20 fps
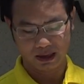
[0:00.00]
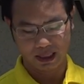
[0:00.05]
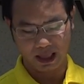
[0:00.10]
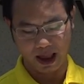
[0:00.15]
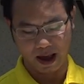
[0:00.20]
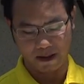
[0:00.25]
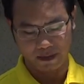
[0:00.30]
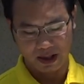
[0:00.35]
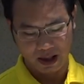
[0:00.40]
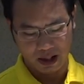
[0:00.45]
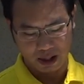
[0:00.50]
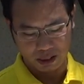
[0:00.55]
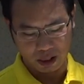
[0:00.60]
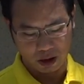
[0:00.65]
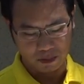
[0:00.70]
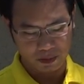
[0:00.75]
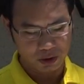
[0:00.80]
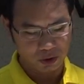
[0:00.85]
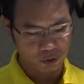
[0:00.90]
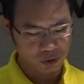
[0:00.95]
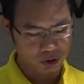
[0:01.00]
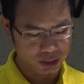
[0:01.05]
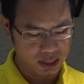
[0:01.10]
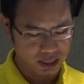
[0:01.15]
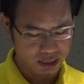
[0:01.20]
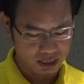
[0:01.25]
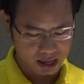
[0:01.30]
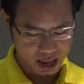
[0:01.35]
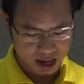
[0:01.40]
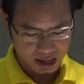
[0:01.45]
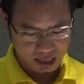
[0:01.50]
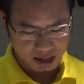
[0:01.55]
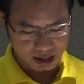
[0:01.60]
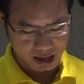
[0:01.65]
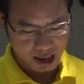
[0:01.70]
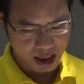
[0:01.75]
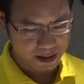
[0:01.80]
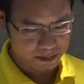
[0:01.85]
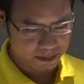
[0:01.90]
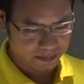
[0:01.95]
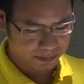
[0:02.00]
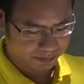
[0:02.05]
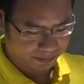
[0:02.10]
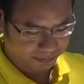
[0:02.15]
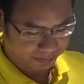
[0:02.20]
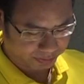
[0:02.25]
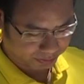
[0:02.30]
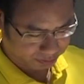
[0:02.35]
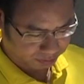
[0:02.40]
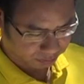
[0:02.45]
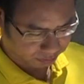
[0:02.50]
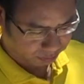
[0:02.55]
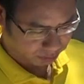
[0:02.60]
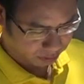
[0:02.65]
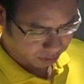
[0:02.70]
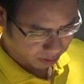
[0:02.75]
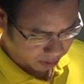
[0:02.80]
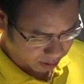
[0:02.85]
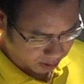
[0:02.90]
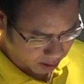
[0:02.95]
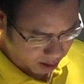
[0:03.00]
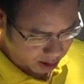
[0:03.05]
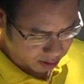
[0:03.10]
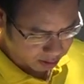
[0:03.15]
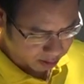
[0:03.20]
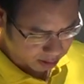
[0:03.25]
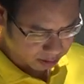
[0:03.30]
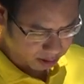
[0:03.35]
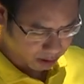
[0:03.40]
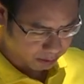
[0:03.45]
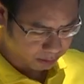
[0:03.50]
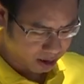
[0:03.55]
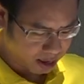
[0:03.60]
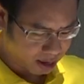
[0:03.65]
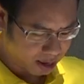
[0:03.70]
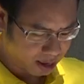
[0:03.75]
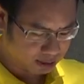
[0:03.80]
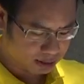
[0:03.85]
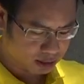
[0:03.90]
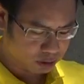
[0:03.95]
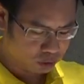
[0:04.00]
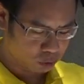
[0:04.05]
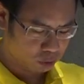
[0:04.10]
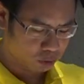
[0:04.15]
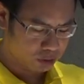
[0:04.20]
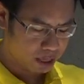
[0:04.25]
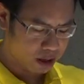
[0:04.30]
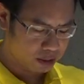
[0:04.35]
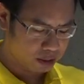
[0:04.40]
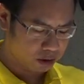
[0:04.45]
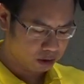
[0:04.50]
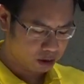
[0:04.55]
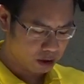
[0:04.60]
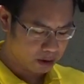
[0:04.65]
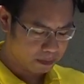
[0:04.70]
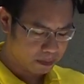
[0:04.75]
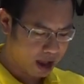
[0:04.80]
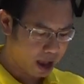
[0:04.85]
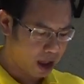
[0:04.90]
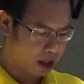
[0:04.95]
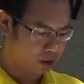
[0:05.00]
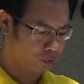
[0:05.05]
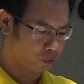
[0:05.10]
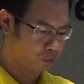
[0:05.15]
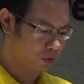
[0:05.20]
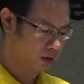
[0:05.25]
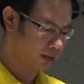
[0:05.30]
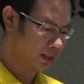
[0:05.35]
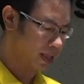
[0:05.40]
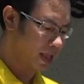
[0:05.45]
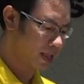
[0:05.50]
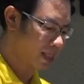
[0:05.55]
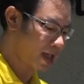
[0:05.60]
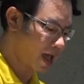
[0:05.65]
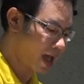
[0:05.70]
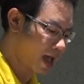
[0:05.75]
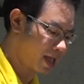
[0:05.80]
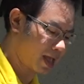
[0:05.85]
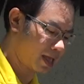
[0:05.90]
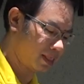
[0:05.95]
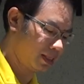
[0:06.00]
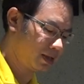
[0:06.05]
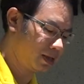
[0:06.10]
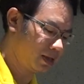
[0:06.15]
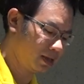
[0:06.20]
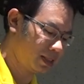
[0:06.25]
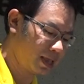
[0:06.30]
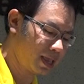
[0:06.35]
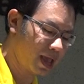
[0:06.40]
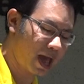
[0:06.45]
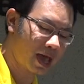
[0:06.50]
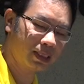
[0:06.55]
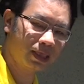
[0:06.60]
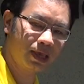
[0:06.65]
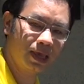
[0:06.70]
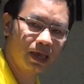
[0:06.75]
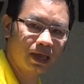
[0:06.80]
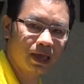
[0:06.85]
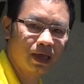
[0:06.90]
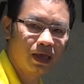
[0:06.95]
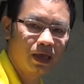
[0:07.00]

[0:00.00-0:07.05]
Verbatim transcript: นะครับ ลองมาดูสีเนื้อกันนะครับะในเมื่ออันนี้สุกแล้วเราก็ผ่าดูข้างในได้ อันนี้คือระยะที่